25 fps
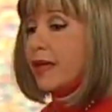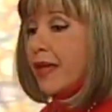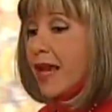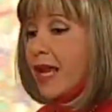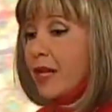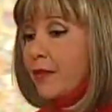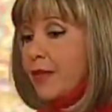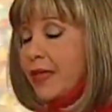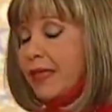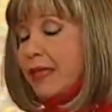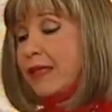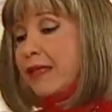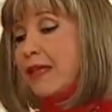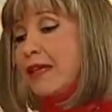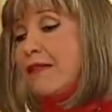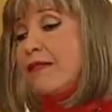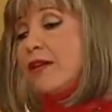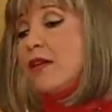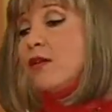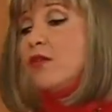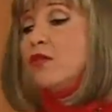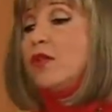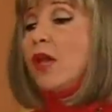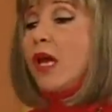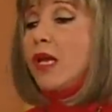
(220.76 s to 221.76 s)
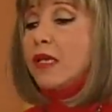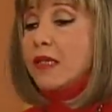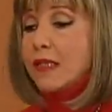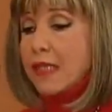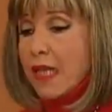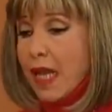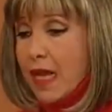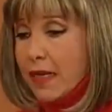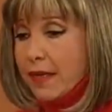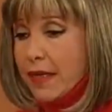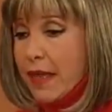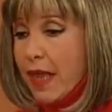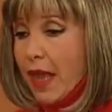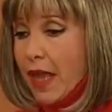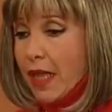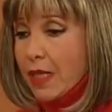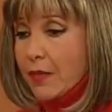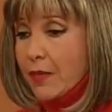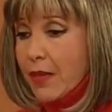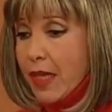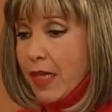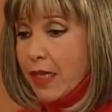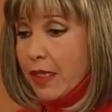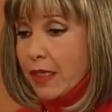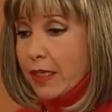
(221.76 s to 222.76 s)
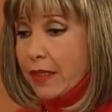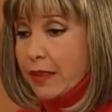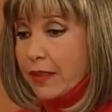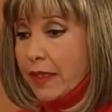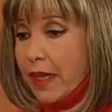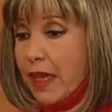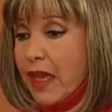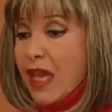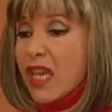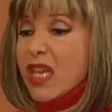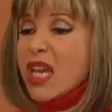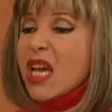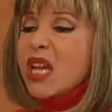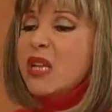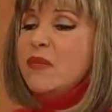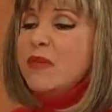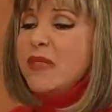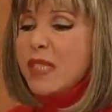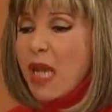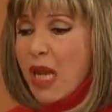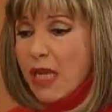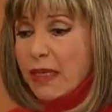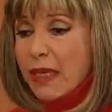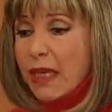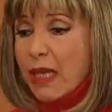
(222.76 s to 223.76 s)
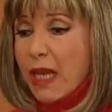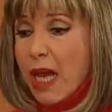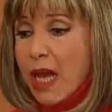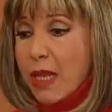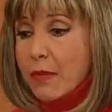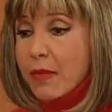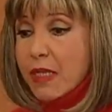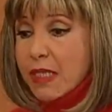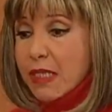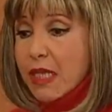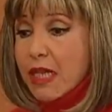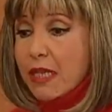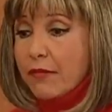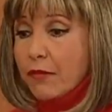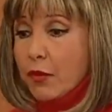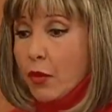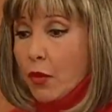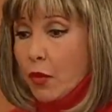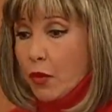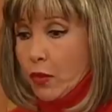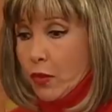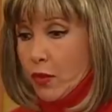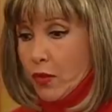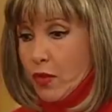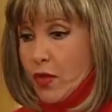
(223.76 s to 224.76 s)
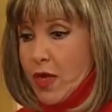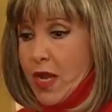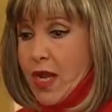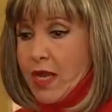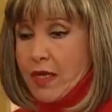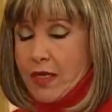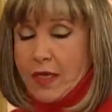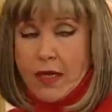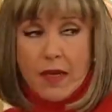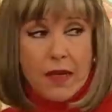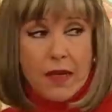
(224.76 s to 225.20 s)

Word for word: gelmeden evvel onu hastaneye almaya gitti. Yarım saate kalmaz evde olurlar.